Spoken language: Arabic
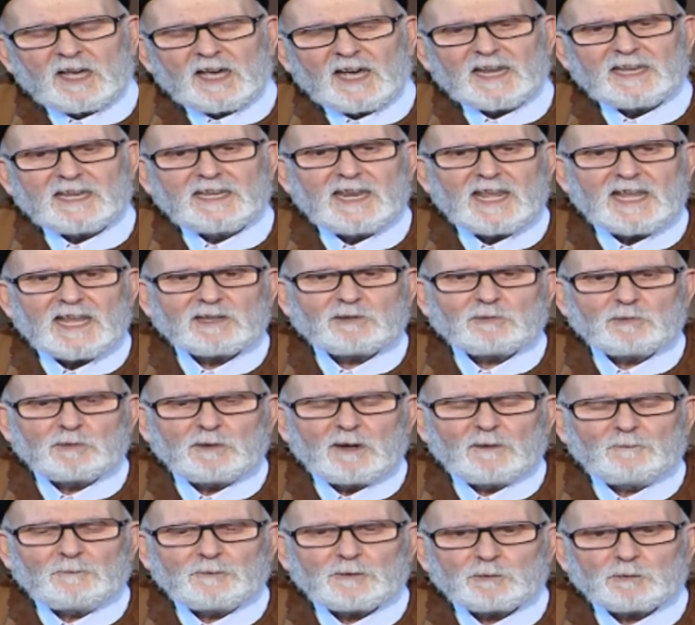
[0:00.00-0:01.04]
الناس
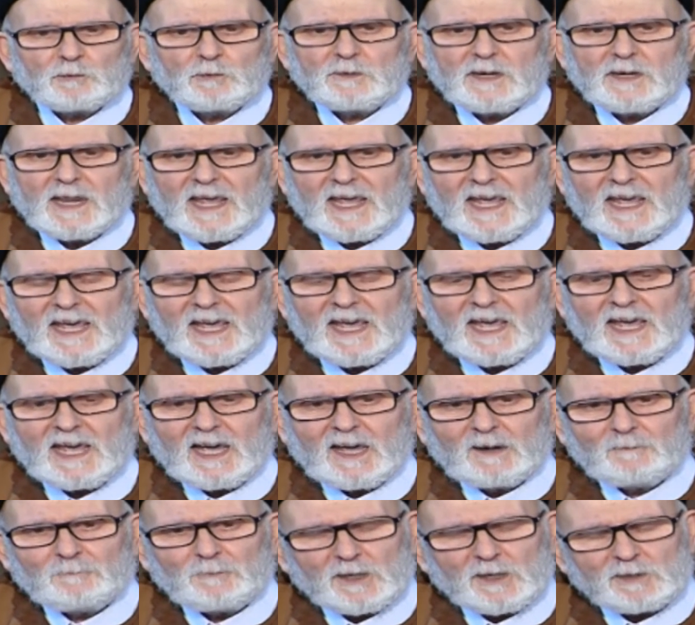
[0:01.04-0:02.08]

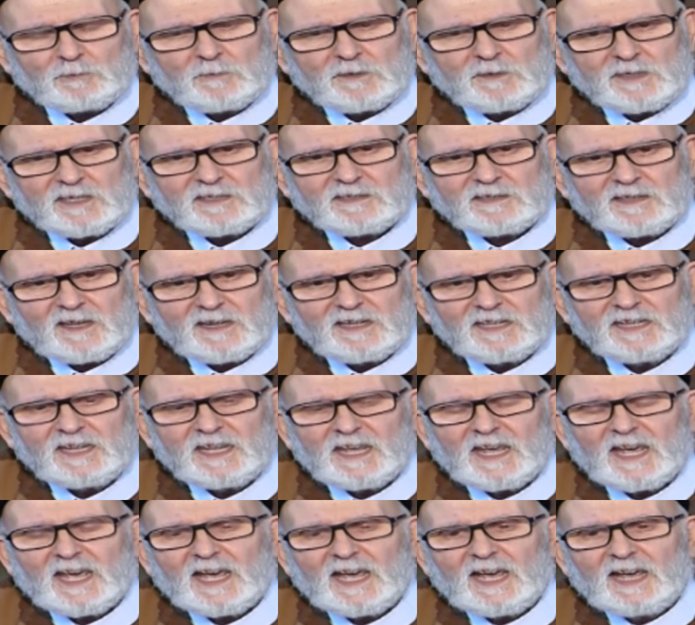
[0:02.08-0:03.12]
يلفظونها ألفاظ
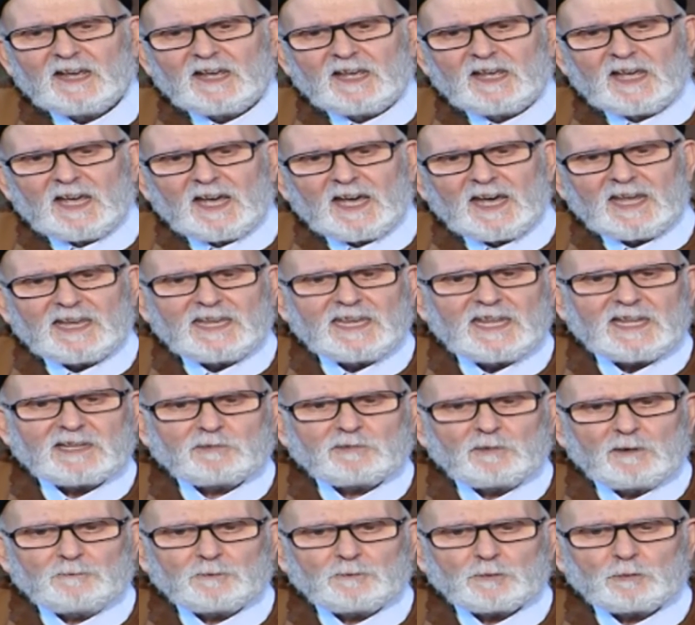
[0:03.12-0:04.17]
إيطالية
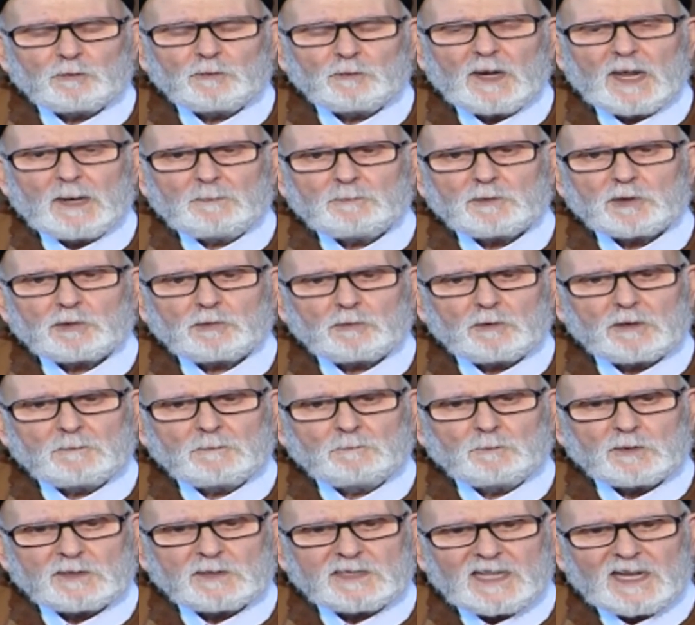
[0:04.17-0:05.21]
الناس يلفظونها بصور
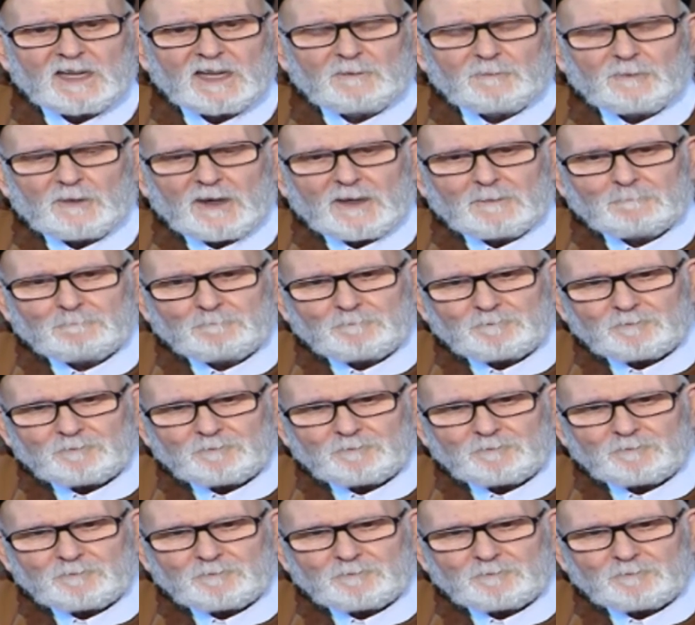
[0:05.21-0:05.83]
مختلفة